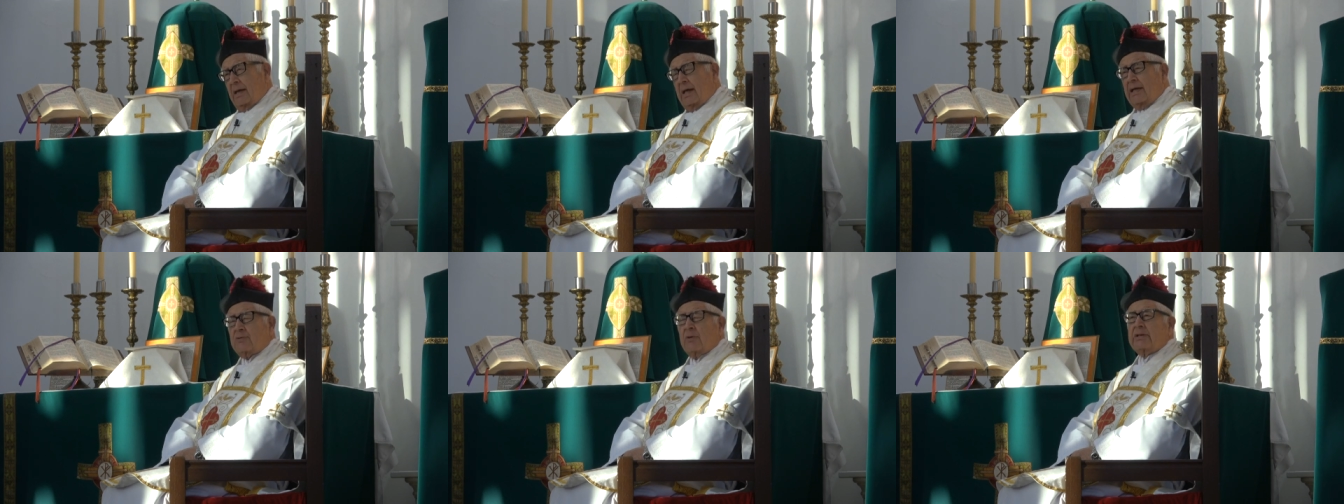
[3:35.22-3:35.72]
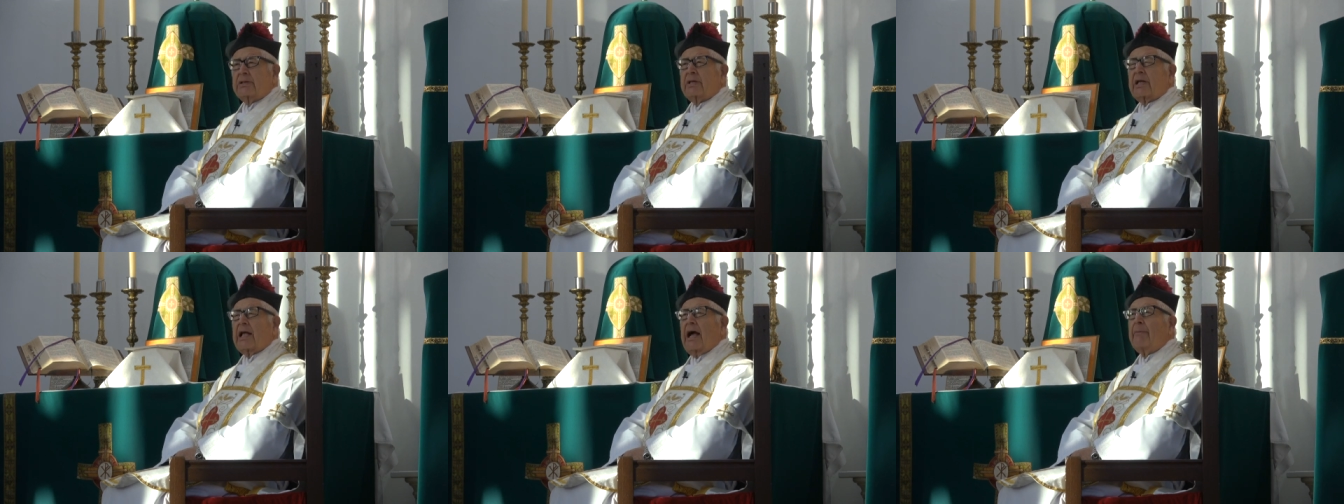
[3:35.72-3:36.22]
Eso es
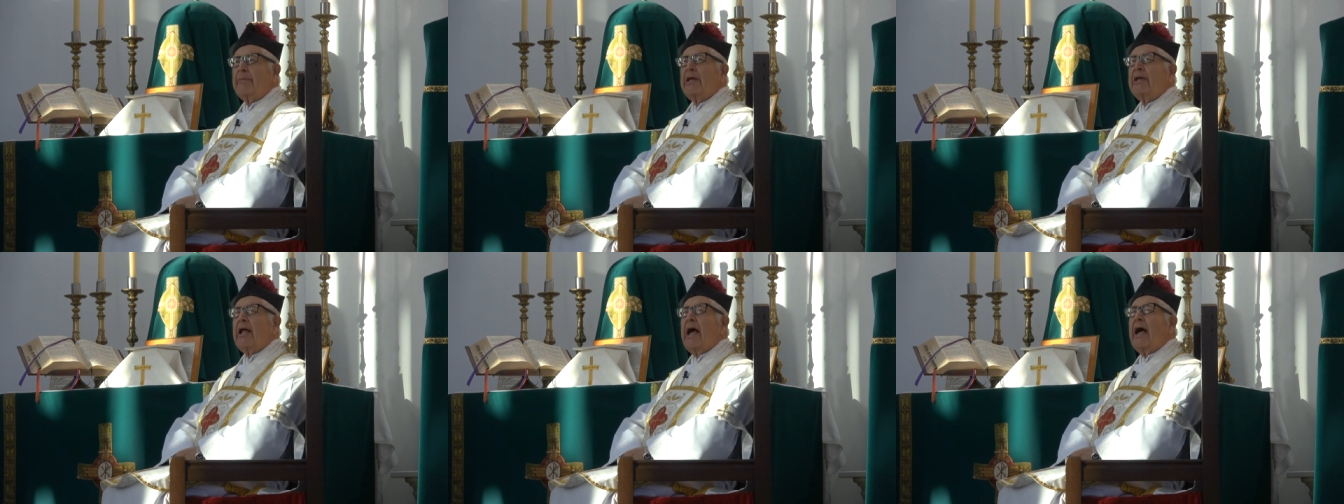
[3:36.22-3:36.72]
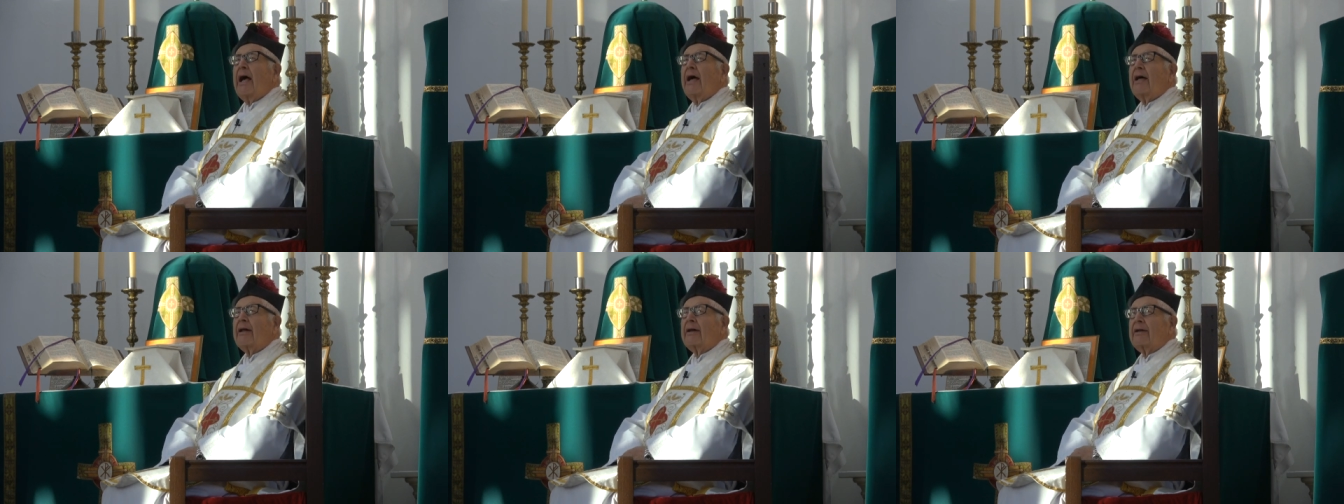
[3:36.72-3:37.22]

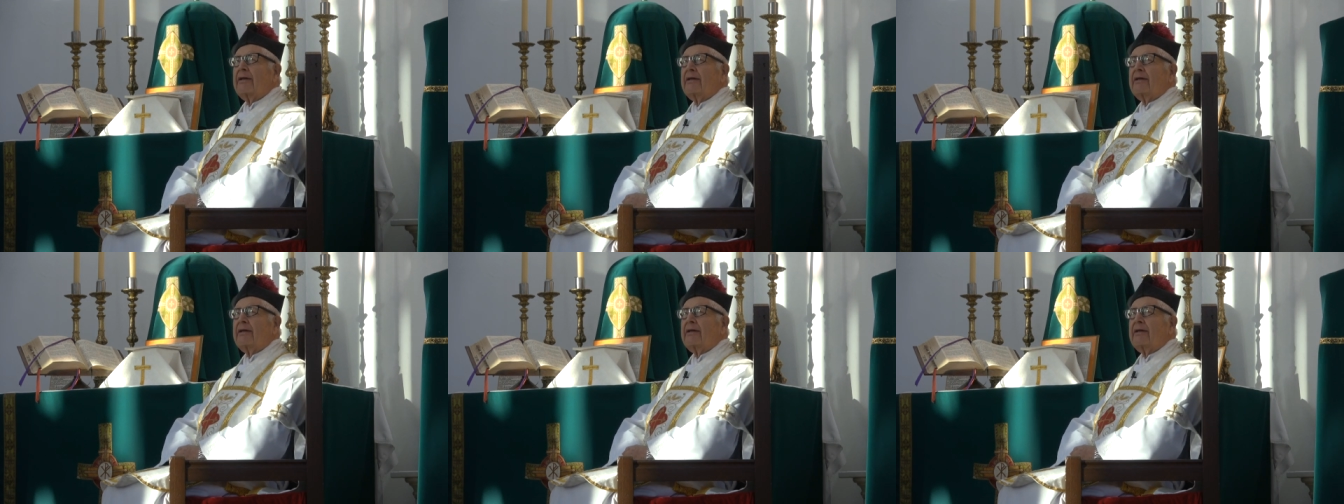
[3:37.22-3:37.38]
caminar